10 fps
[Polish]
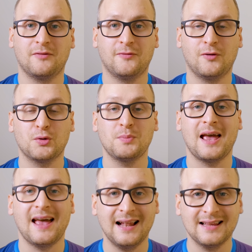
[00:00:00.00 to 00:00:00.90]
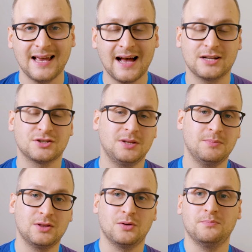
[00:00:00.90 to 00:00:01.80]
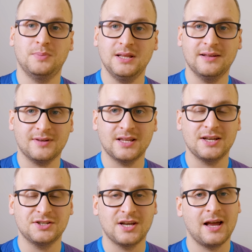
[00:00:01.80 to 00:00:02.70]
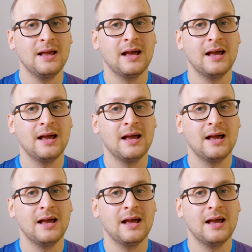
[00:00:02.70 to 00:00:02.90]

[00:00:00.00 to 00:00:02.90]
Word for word: w formie LGA, czyli będą piny w gnieździe,